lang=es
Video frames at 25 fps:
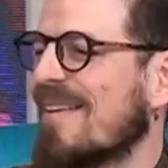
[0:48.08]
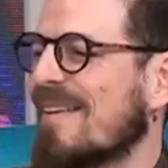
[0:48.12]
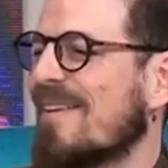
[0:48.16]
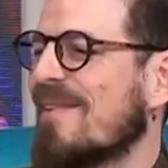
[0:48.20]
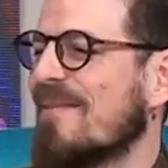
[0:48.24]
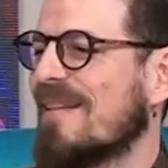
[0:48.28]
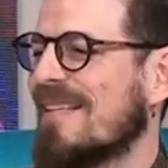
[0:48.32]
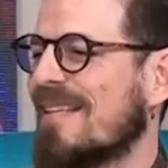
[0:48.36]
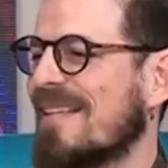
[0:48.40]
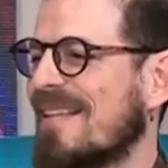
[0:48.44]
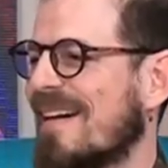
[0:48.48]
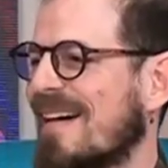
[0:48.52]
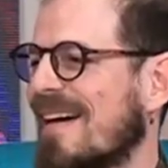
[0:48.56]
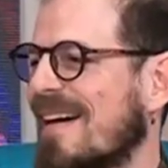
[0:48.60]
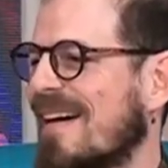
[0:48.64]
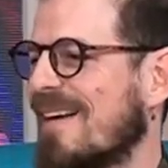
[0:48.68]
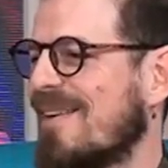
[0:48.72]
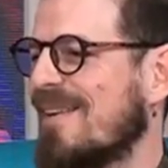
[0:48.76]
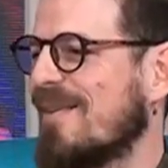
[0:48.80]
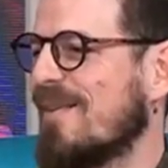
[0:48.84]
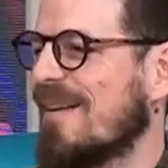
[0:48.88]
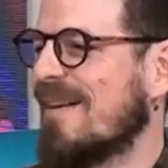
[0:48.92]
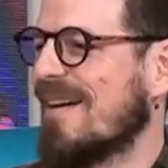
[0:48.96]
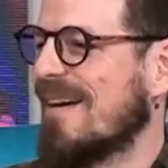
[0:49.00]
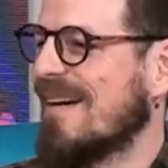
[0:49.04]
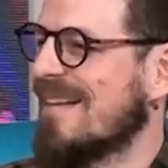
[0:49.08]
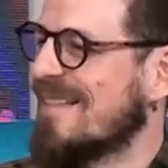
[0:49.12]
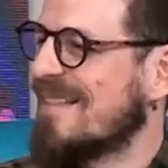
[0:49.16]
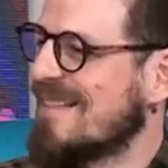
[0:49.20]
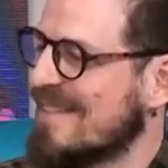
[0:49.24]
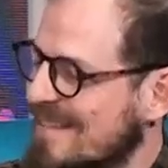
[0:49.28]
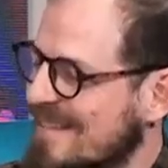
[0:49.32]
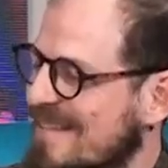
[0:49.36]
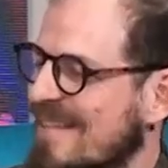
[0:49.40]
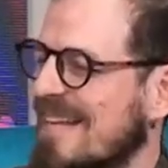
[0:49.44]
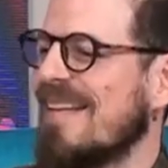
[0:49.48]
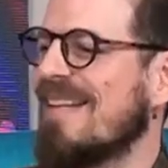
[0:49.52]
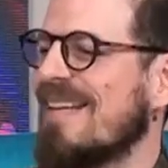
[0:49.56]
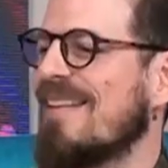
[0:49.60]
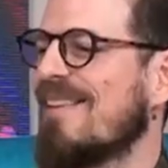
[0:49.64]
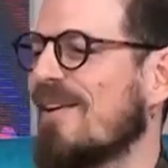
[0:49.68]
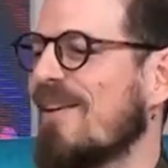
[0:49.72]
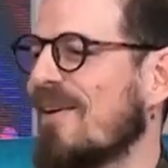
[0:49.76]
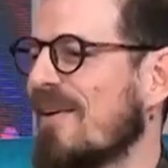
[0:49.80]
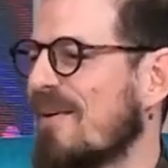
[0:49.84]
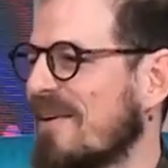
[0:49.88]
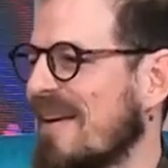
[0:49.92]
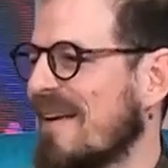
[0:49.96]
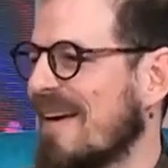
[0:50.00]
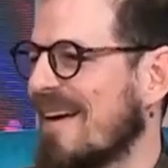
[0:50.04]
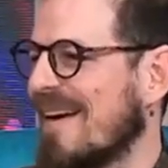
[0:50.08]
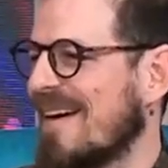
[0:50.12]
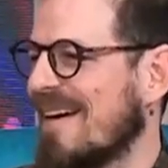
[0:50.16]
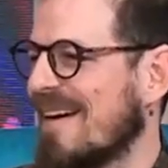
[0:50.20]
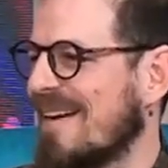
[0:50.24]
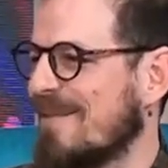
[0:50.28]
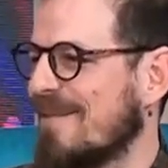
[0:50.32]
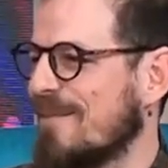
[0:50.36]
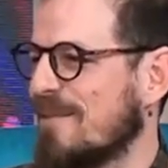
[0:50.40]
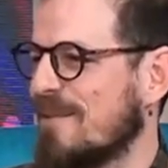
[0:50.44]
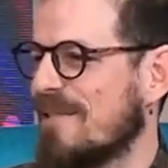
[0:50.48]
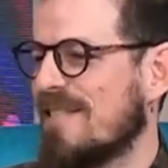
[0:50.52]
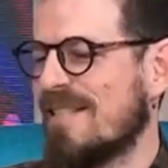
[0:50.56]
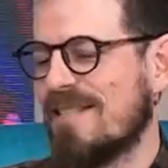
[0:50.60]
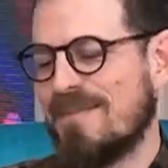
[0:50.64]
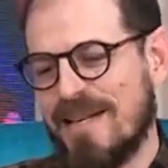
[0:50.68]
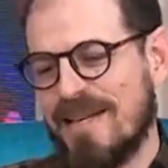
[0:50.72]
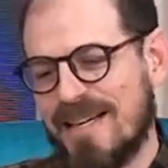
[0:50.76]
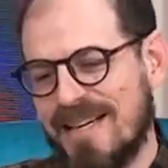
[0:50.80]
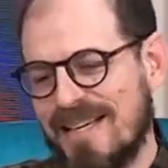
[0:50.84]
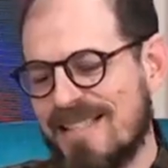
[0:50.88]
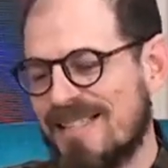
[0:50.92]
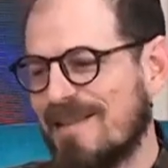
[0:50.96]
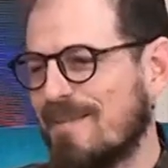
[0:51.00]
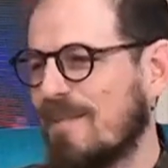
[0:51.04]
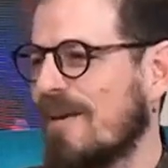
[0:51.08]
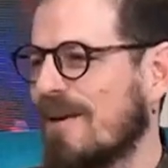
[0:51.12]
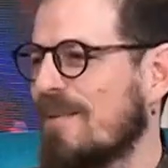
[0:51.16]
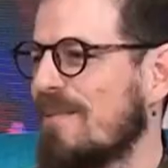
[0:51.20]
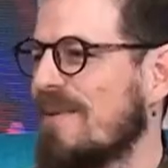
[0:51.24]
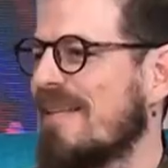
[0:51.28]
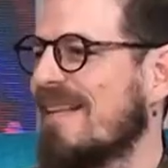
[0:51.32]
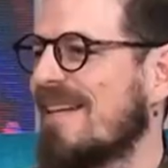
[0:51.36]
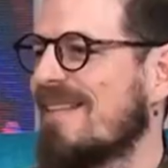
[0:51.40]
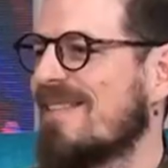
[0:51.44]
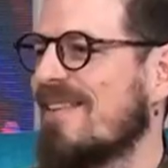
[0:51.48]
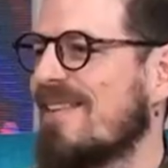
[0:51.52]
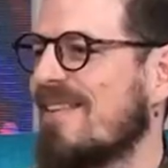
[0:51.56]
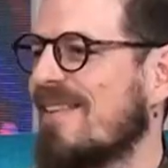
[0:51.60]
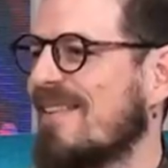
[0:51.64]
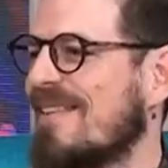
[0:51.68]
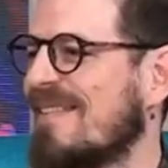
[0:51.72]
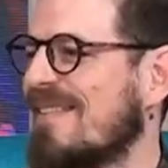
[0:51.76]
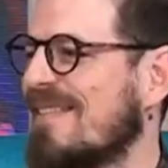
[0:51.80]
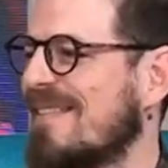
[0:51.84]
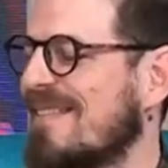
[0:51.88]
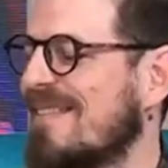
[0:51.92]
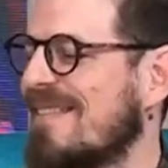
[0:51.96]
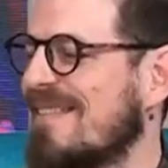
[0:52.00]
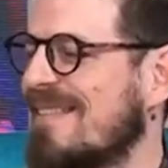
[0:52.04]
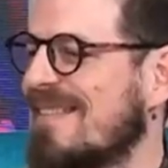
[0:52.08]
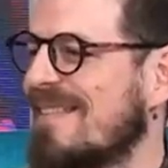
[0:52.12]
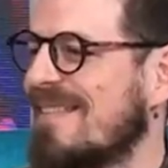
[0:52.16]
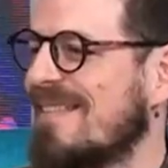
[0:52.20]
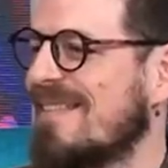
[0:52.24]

¿cómo estás? ¿Todo bien? Sí, todo bien. Muchísimas gracias por la invitación. Con muchísimo